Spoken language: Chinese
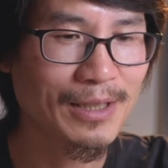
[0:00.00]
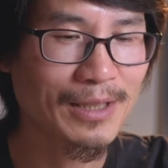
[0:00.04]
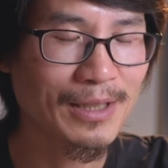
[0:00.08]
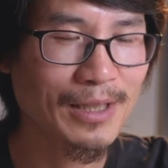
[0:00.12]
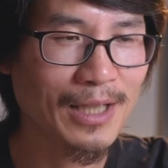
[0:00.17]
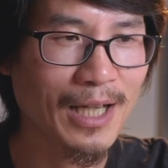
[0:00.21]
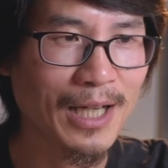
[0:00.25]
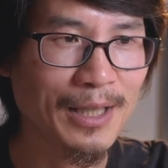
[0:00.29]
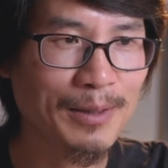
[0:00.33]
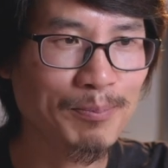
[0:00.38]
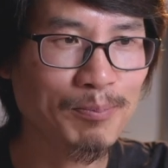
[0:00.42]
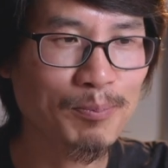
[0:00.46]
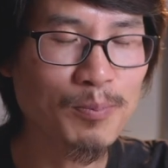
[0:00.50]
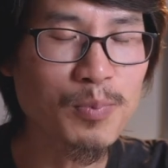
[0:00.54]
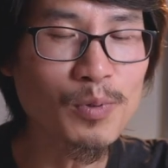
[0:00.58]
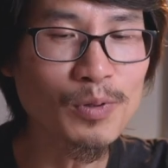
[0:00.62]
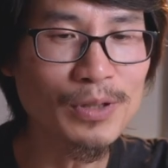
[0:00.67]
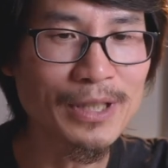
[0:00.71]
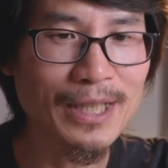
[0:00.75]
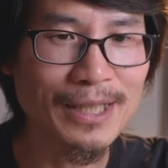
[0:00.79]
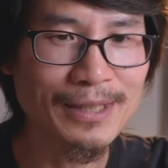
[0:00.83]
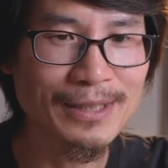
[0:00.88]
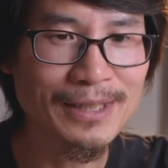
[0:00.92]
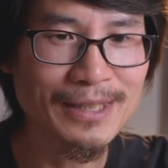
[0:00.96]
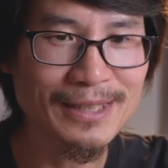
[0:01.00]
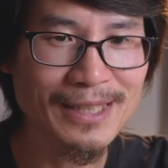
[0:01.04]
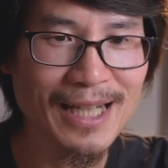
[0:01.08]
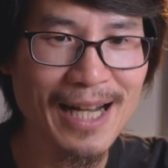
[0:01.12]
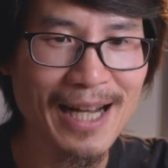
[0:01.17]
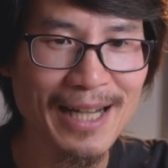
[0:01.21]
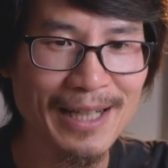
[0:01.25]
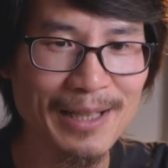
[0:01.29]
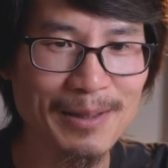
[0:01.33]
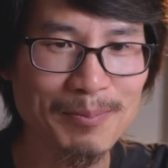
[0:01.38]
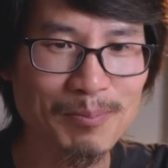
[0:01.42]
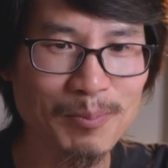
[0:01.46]
哎，不能
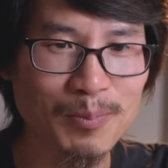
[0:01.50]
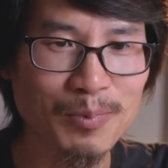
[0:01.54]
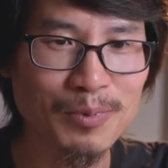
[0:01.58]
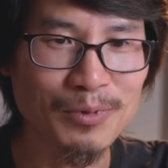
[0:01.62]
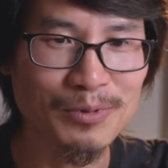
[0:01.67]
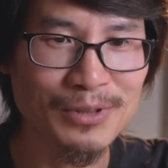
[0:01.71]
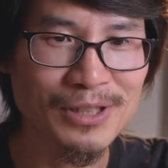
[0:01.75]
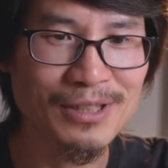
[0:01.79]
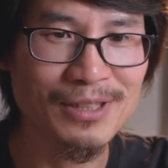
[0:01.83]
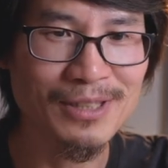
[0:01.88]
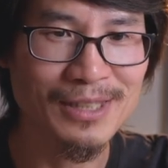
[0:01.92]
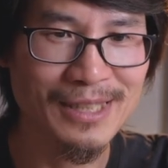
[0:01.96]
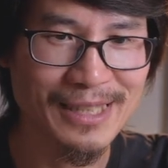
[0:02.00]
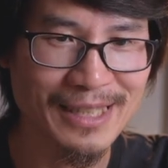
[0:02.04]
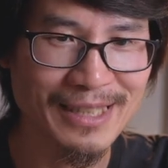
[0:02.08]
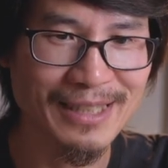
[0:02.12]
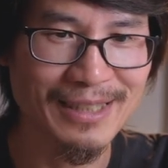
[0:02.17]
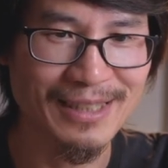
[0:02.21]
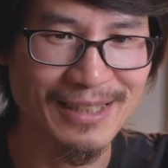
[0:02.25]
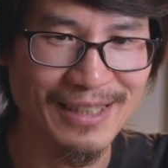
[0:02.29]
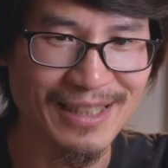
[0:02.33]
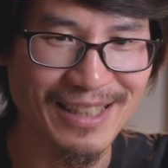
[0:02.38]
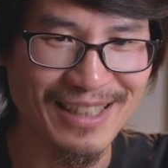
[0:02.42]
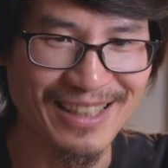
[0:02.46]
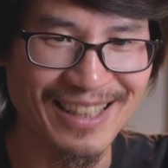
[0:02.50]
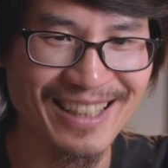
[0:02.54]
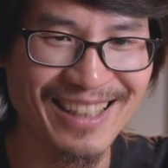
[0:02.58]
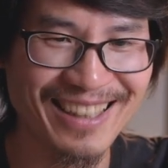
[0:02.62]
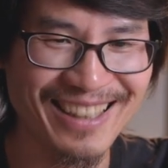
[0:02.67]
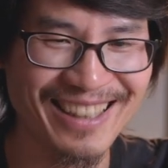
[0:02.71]
再不自信了，